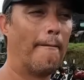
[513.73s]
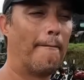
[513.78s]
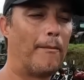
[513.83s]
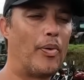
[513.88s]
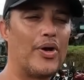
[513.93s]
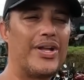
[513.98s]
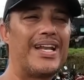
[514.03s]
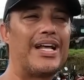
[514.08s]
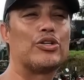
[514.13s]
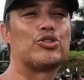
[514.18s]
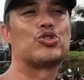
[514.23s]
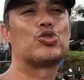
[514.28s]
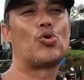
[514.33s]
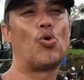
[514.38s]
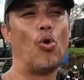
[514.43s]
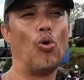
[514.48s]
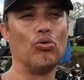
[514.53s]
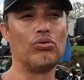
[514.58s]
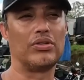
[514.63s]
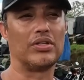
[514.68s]
põe nas
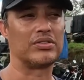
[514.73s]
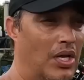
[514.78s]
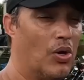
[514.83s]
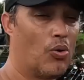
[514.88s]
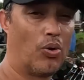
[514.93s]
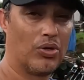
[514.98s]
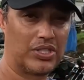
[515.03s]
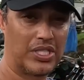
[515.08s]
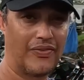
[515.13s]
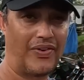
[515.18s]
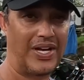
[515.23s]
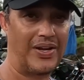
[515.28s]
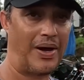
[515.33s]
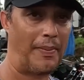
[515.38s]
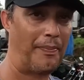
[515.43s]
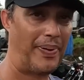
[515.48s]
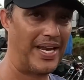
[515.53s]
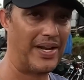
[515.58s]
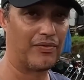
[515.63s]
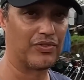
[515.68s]
contas. Quanto que vale a
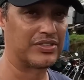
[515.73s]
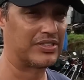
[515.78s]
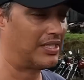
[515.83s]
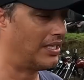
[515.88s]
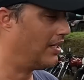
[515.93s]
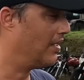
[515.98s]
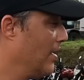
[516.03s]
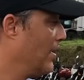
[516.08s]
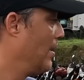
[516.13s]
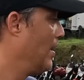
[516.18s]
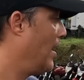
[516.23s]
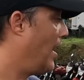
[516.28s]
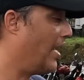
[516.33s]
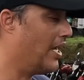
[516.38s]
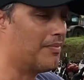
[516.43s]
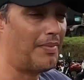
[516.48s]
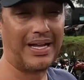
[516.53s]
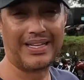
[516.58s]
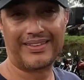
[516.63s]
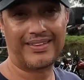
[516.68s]
pena você
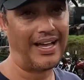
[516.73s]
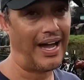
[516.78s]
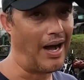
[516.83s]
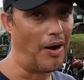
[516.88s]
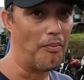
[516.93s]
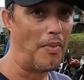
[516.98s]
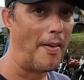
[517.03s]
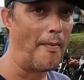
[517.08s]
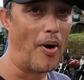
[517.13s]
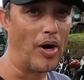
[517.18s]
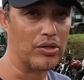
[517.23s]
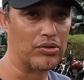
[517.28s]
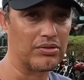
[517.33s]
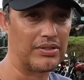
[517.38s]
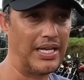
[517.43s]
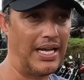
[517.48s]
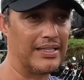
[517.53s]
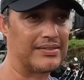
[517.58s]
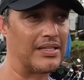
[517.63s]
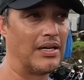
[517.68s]
arrematar uma moto
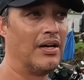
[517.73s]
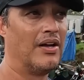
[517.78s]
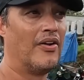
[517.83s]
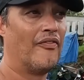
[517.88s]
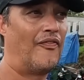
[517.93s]
dessa?